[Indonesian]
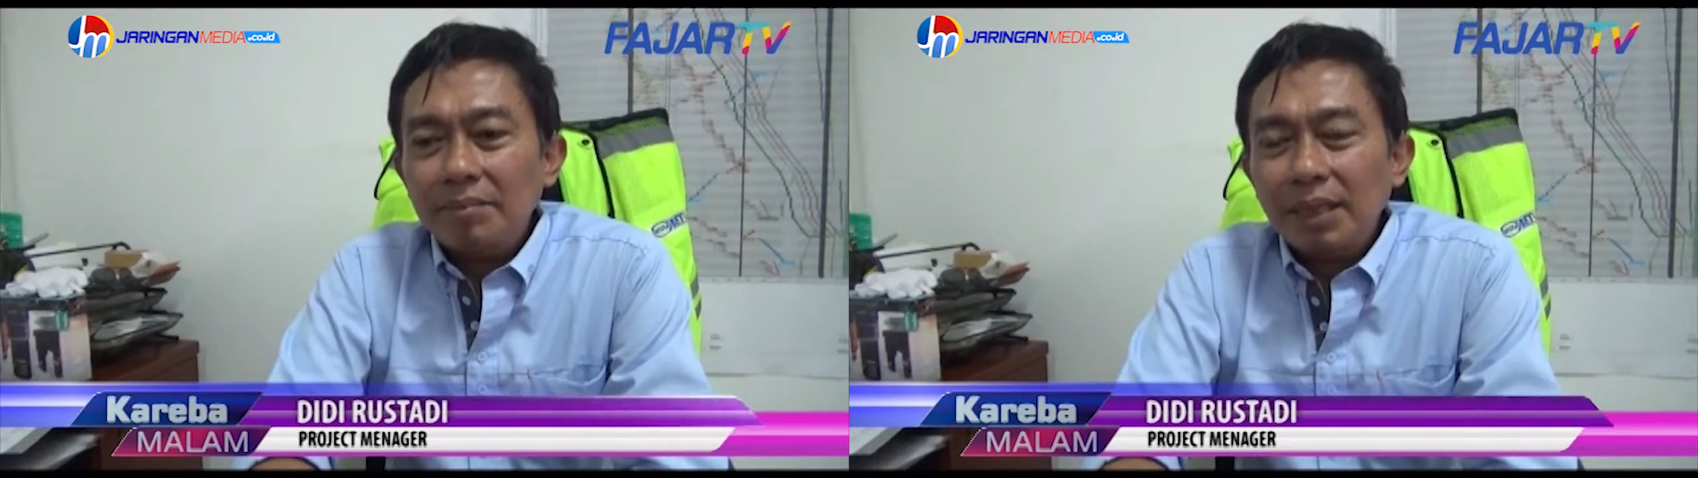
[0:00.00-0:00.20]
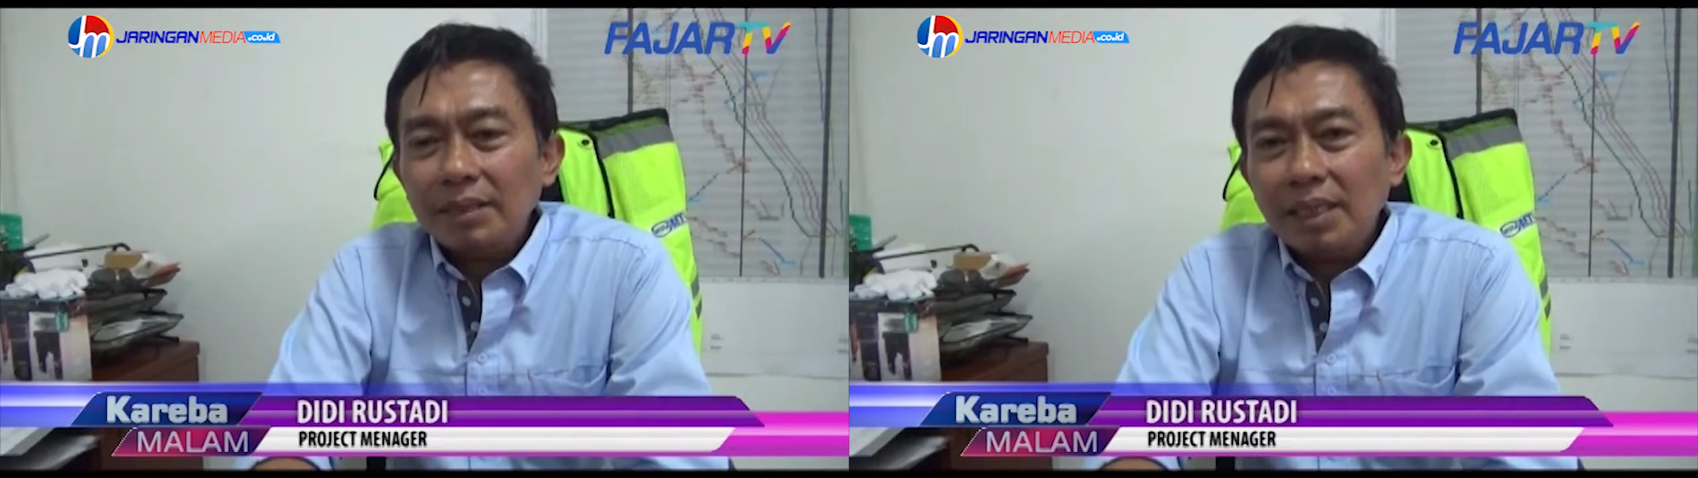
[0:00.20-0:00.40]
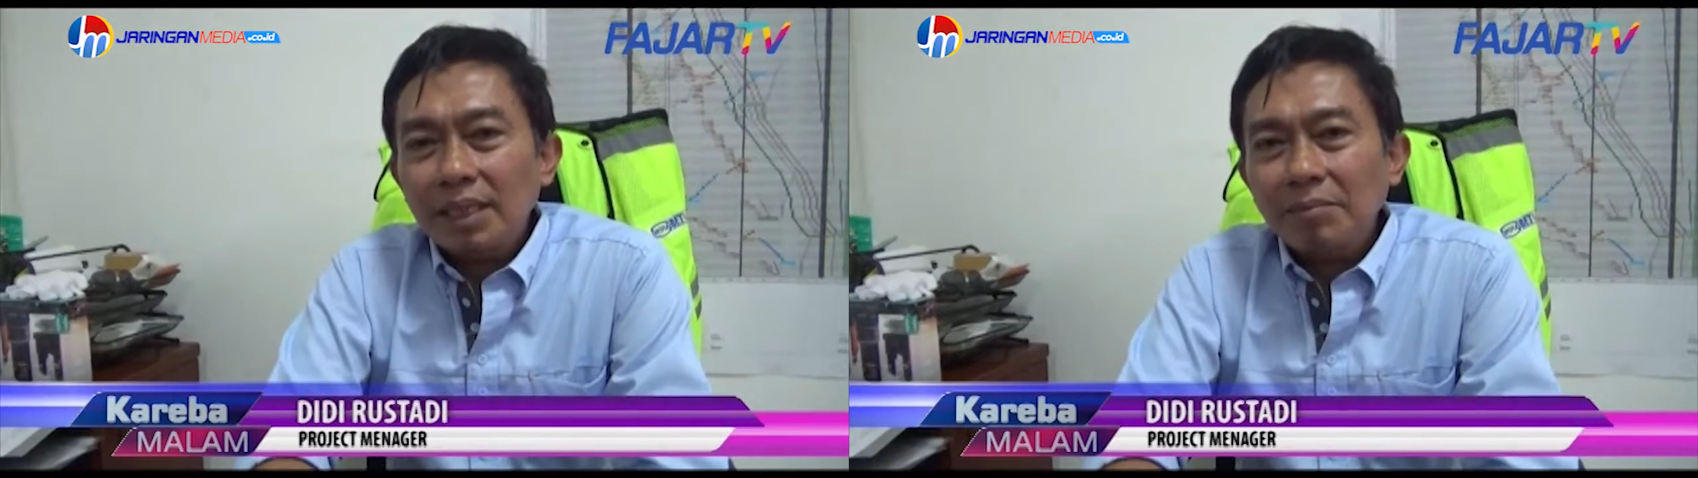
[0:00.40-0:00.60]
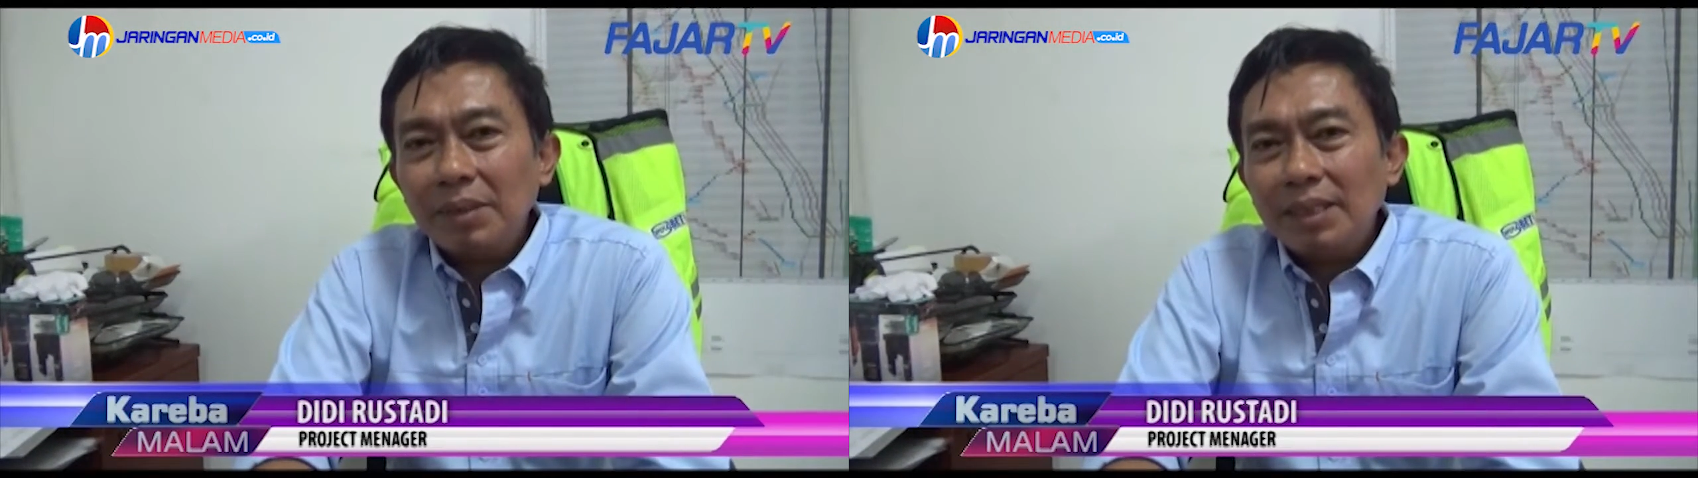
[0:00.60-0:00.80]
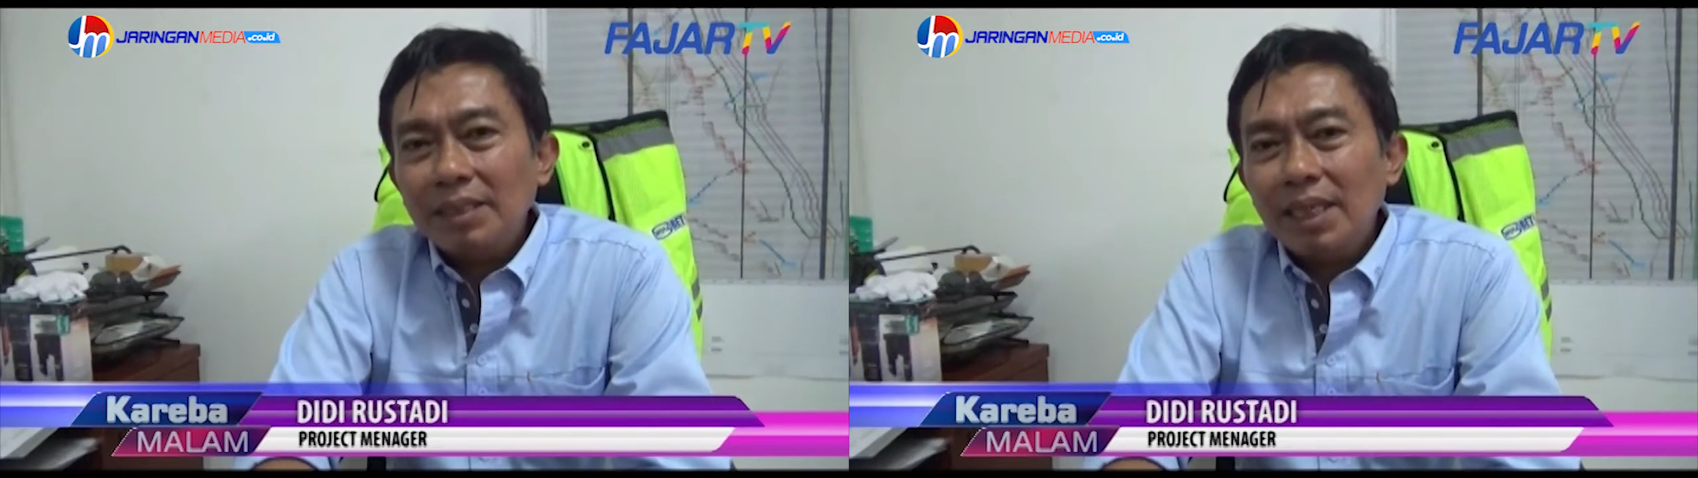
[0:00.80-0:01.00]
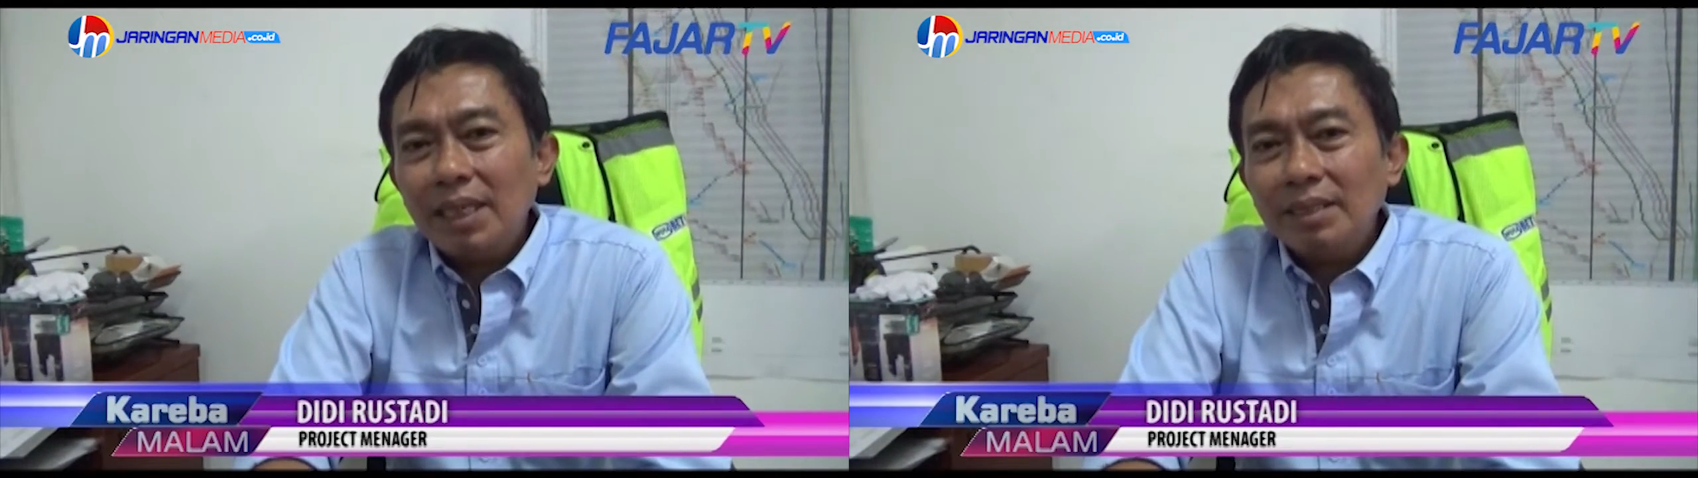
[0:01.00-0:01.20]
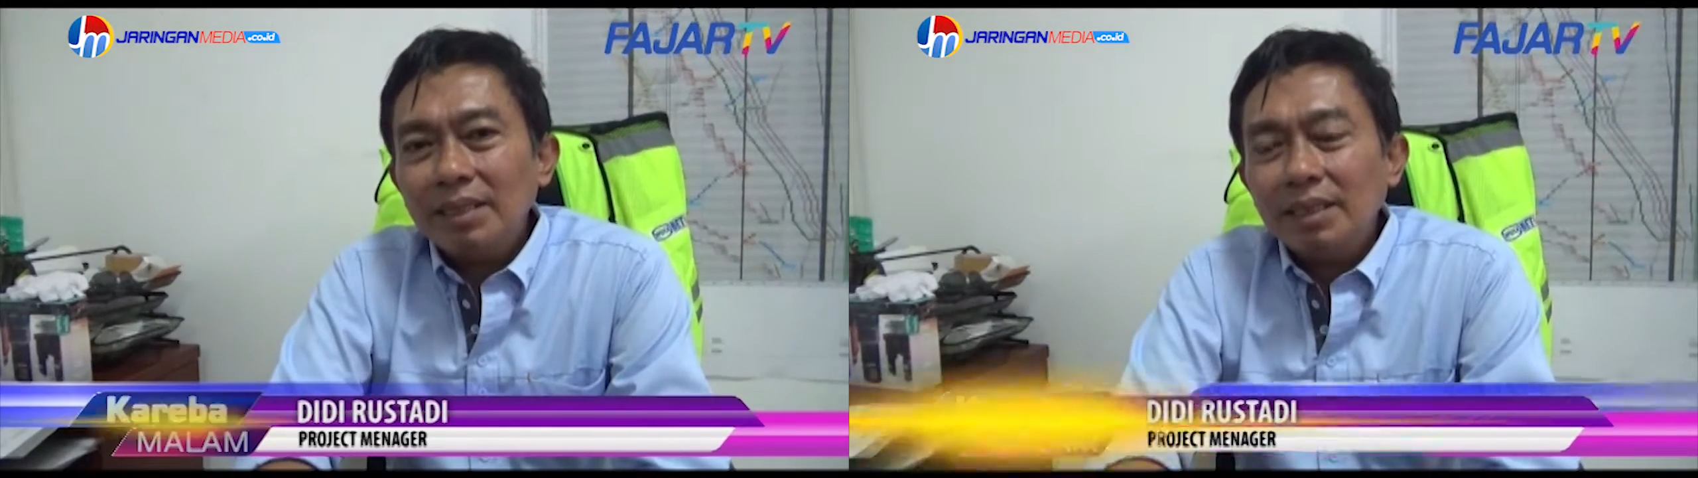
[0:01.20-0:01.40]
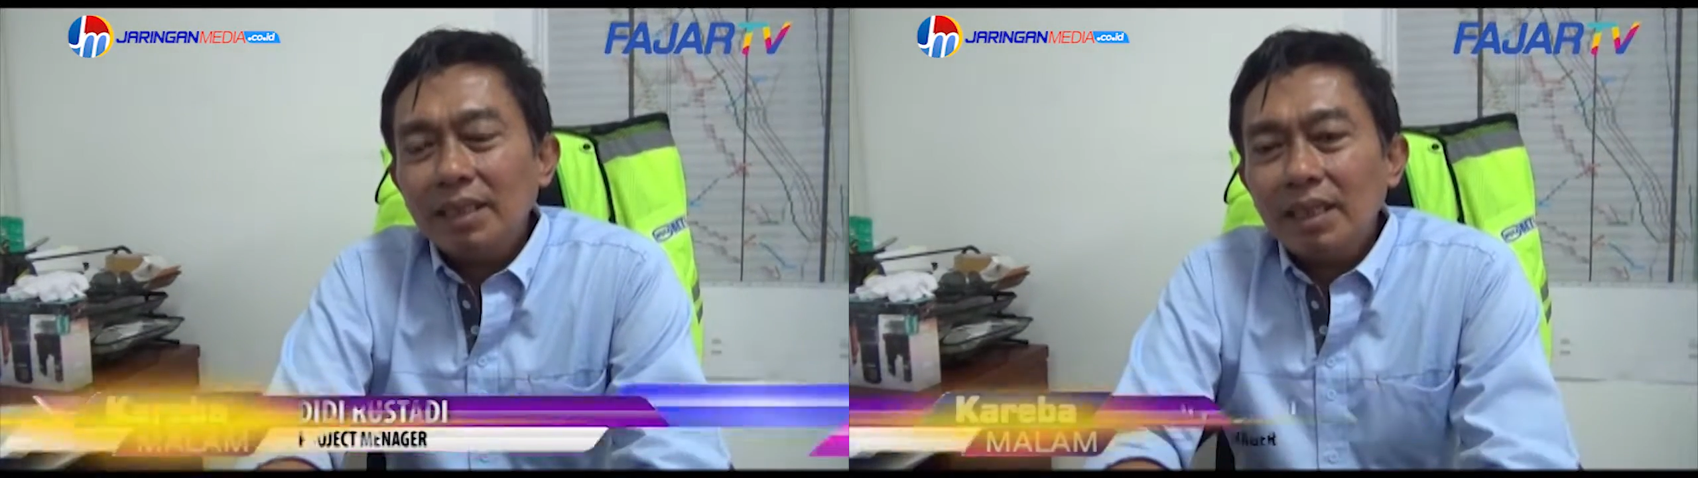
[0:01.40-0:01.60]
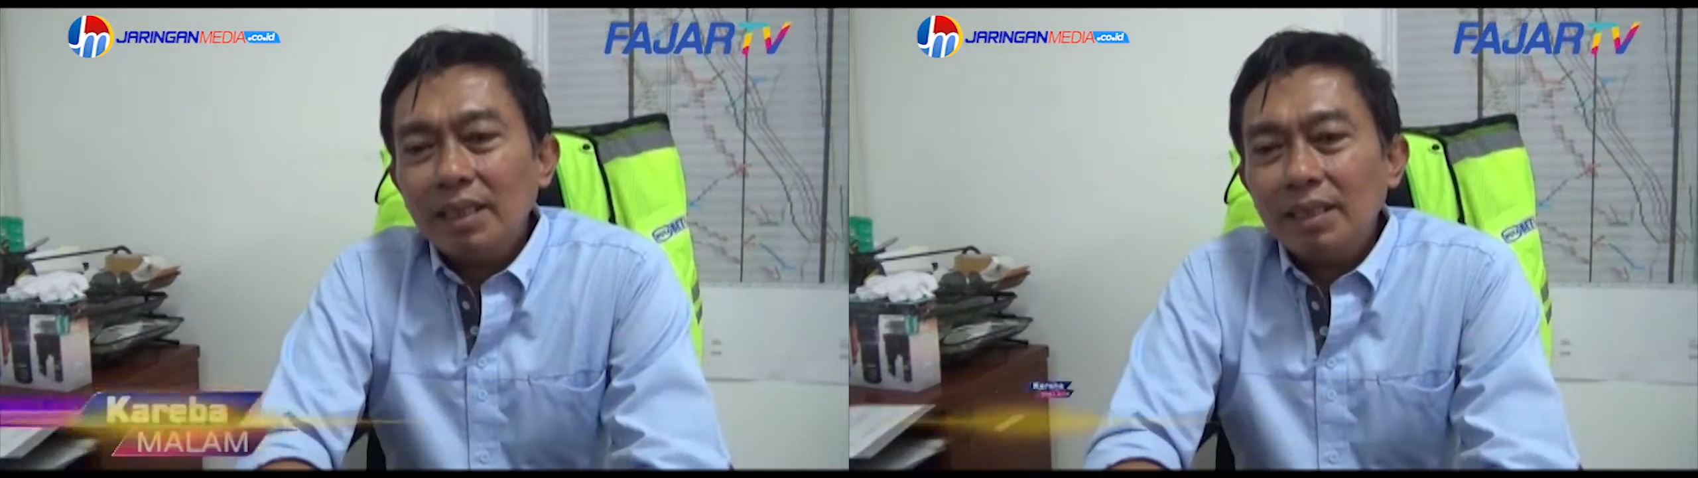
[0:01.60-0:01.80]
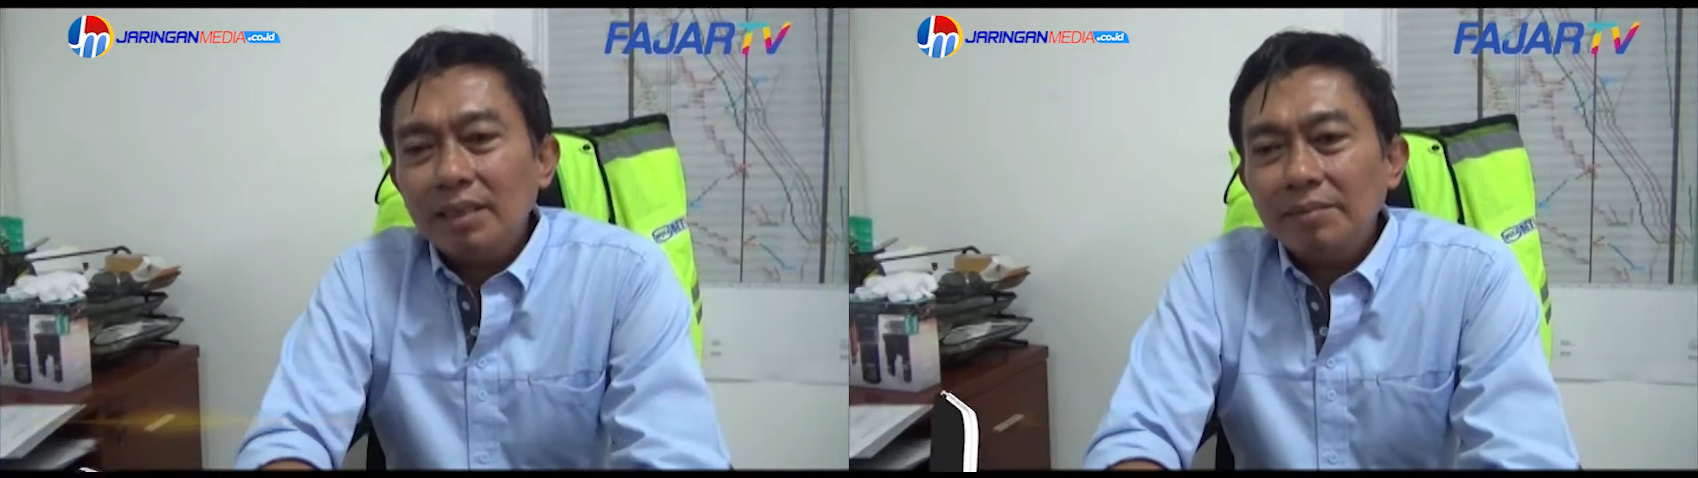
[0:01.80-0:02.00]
pelaksanaan pekerjaan sedang